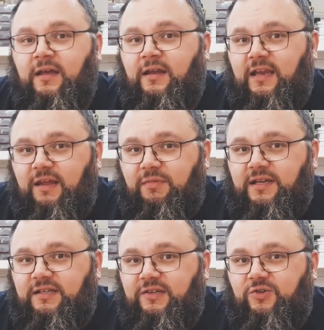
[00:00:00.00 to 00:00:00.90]

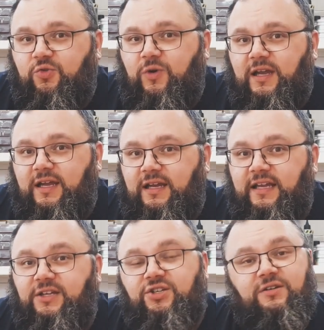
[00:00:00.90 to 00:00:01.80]
Nämlich coole
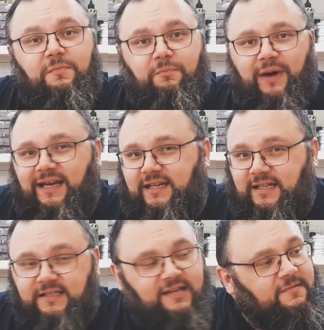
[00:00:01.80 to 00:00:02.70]

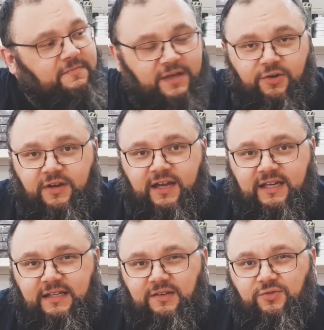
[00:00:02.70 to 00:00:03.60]
Legion-Bundles. Ihr könnt ja
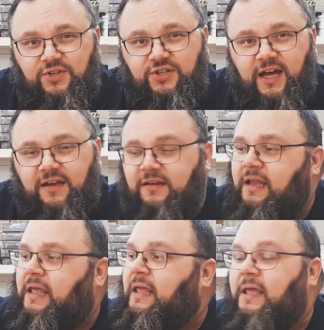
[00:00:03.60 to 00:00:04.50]
richtig durchstarten.
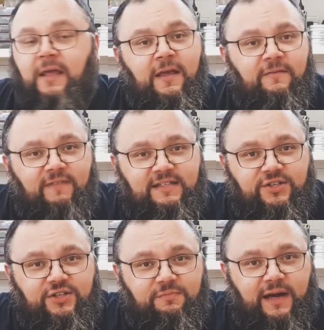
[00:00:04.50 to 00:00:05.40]
Was
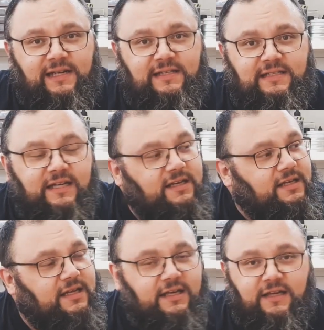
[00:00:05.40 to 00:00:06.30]
ist in den Bundles drin?
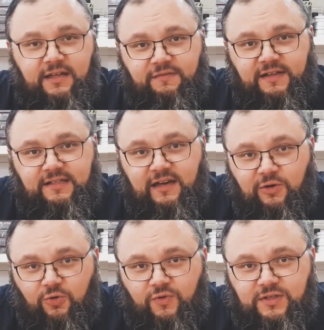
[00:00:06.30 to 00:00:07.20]
Ihr kriegt jeweils eine
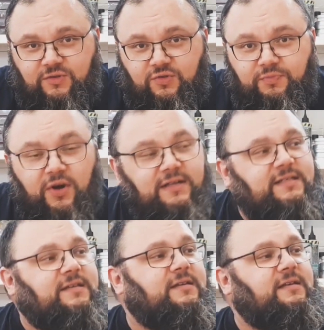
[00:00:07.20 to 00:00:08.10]
Clone Wars
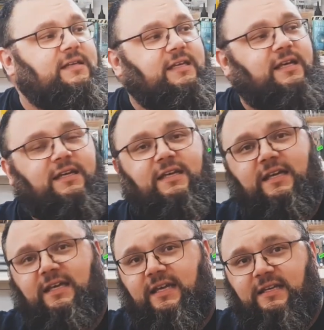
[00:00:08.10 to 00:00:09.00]
Grundbox. Ihr
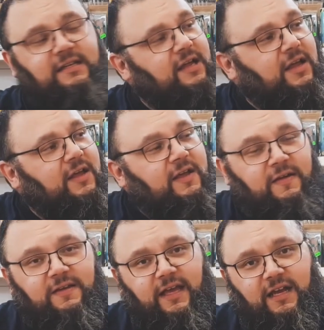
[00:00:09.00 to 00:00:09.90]
kriegt
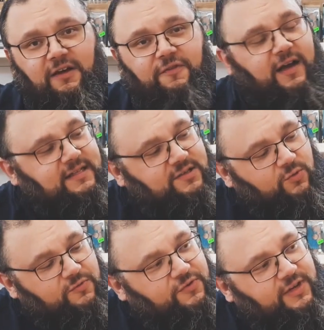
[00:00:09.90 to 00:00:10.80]
je nach
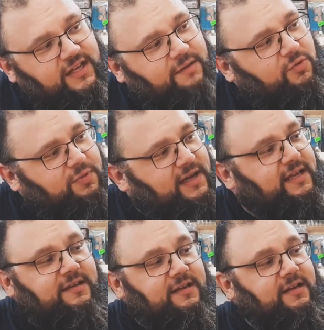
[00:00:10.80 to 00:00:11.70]
Fraktion für die
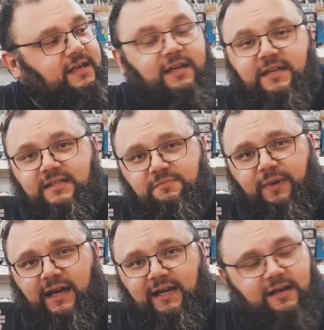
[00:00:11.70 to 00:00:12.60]
Republik in diesem
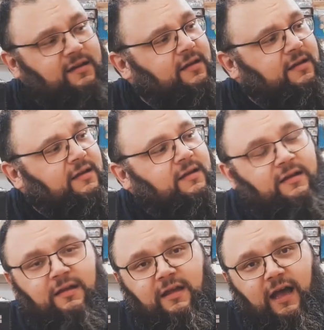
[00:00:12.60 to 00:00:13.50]
Bundle
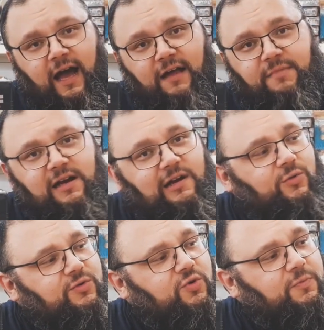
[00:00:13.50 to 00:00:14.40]
einmal
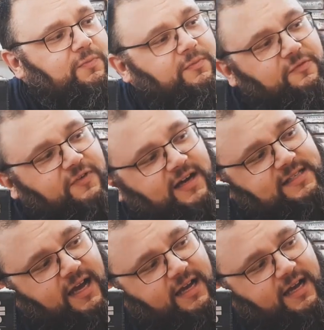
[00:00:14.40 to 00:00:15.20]
Klontruppen, Phase